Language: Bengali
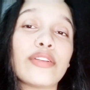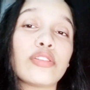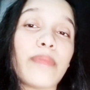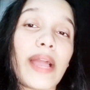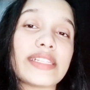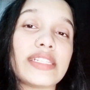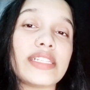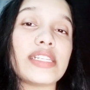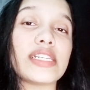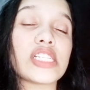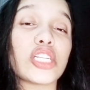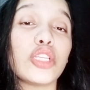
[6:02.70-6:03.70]
ব্যাকটেরিয়ার সাথে
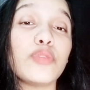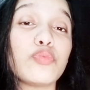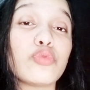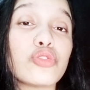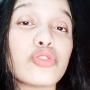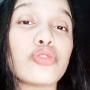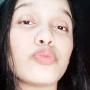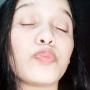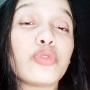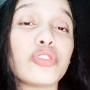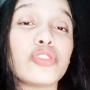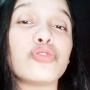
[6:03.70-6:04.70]

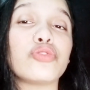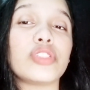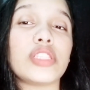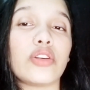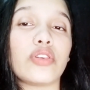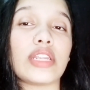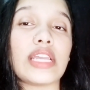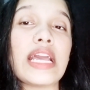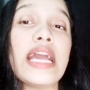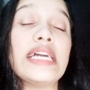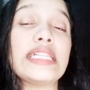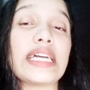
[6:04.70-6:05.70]
প্রতিযোগিতা করে
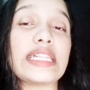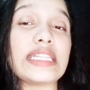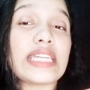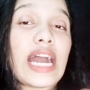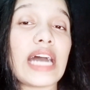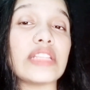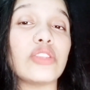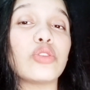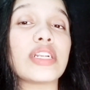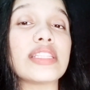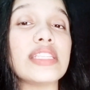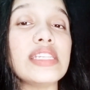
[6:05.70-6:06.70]
তাদের খাদ্য ঘাটতি
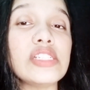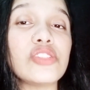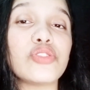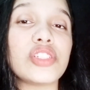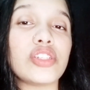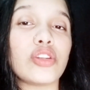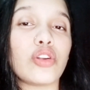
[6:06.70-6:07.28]
সৃষ্টি করে